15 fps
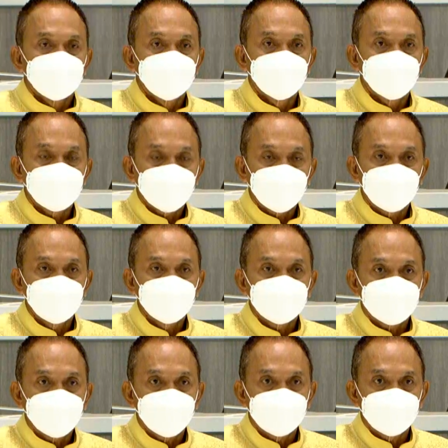เรื่องการเลือก
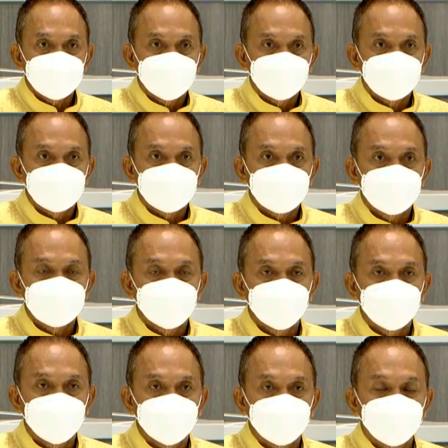ตั้งเนี่ย ท่านท่านเส
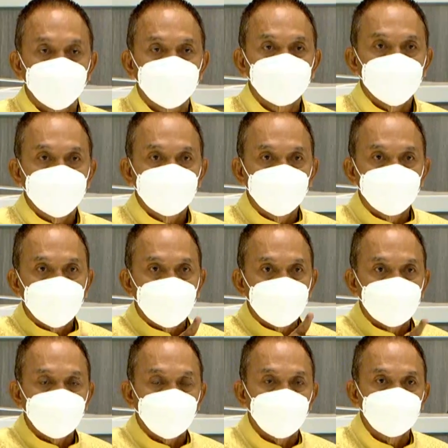รี ผมเป็นผู้การ
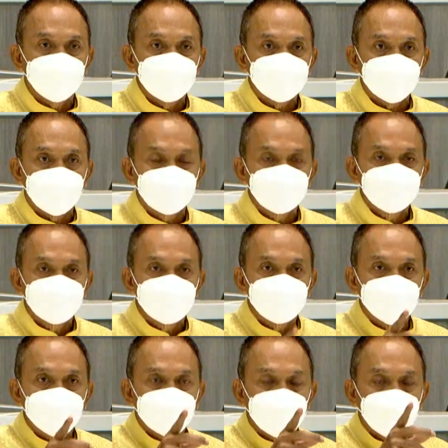นครบาลสาม
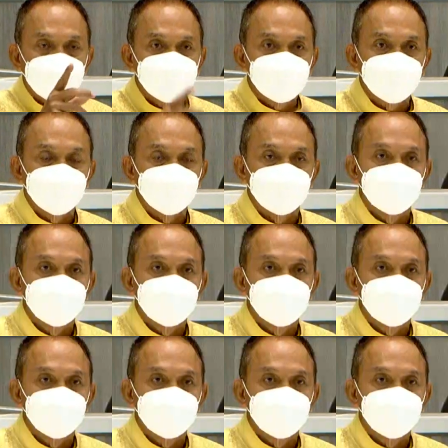ปีห้าสี่